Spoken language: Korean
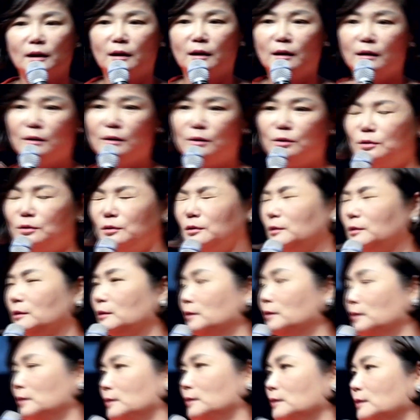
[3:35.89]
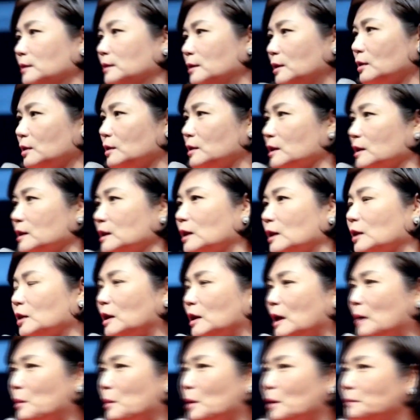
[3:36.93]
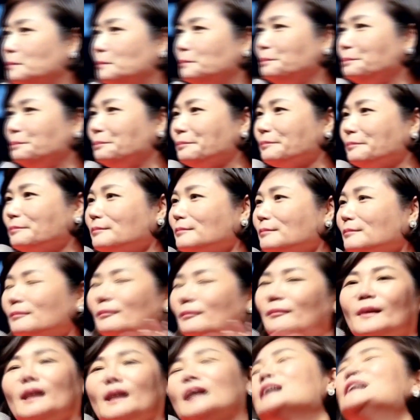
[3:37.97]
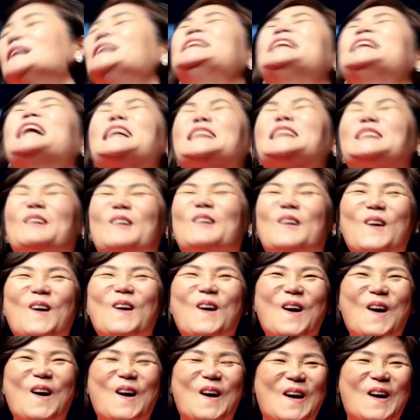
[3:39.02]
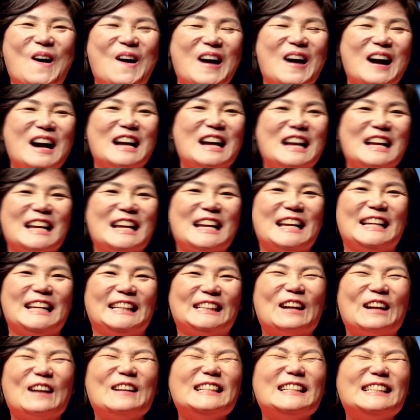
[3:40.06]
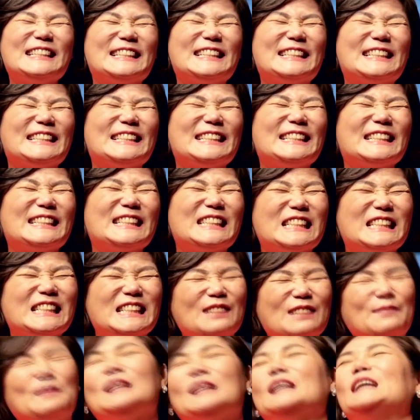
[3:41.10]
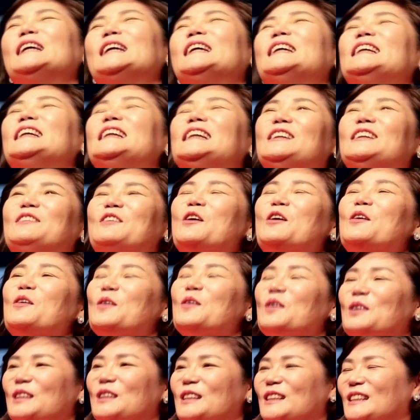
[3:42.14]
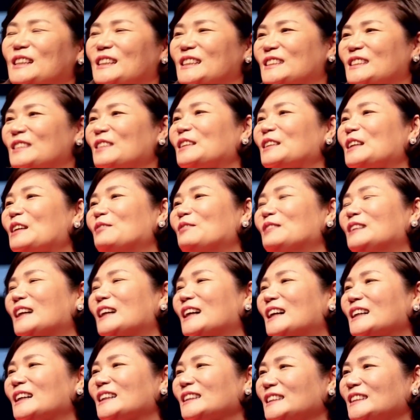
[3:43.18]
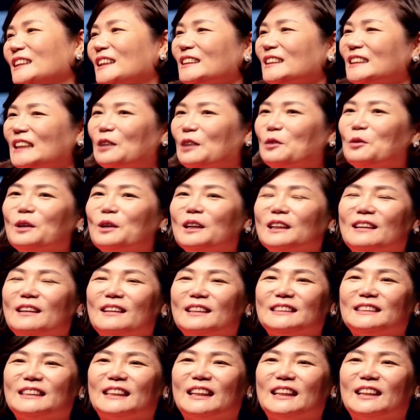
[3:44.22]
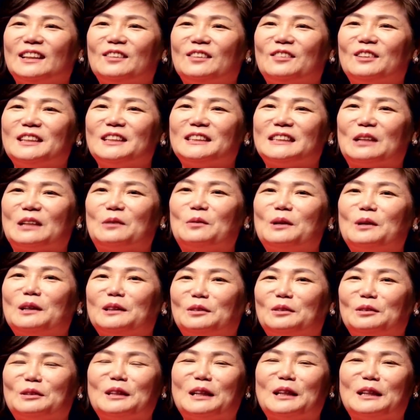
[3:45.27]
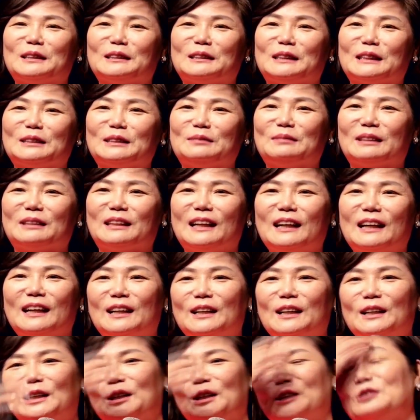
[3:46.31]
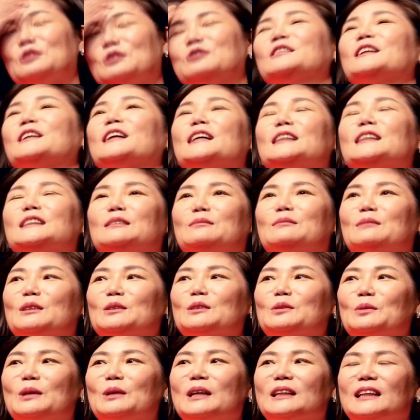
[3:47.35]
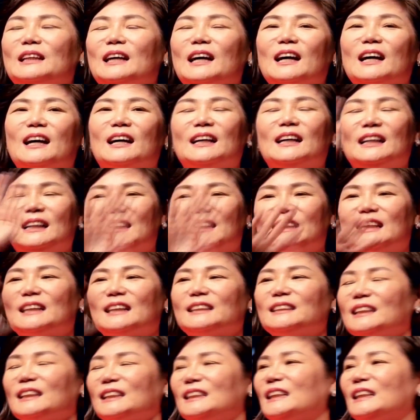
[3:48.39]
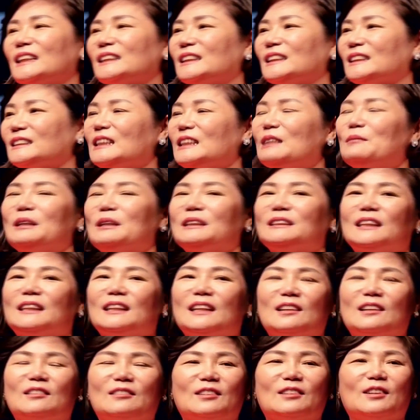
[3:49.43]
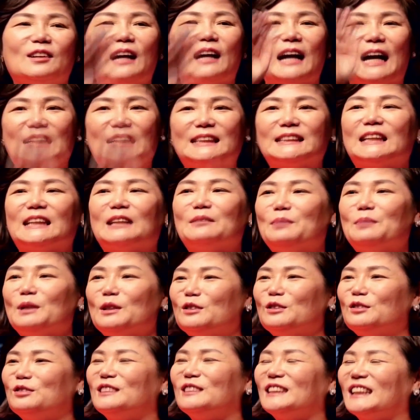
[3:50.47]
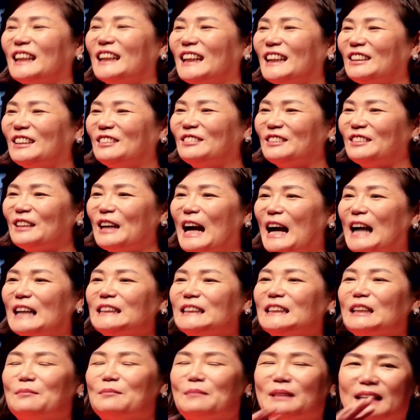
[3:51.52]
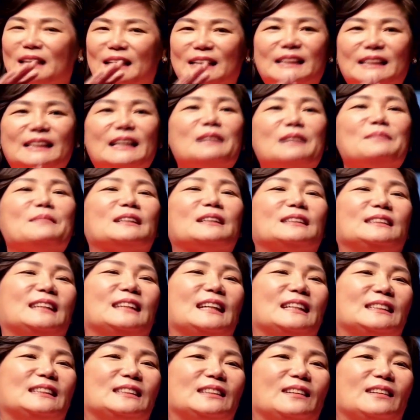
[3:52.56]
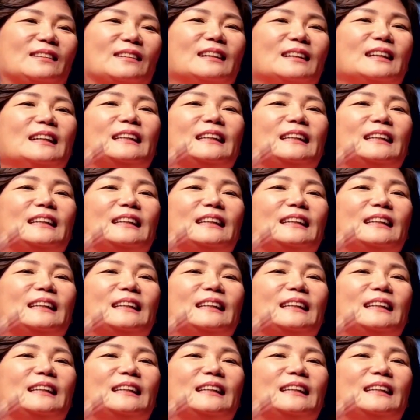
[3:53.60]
아우 그러시게 생겼나 봐. 그래서 열심히 원고를 썼답니다. 제가 작곡가 나왔잖아요. 원래 작곡할 때 어떻게 하는지 아십니까? 주제가 있으면 소나타 1악장, 2악장, 3악장이 있고요. 악장별 주제가 있고요. 악장마다 클라이막스가 있어요.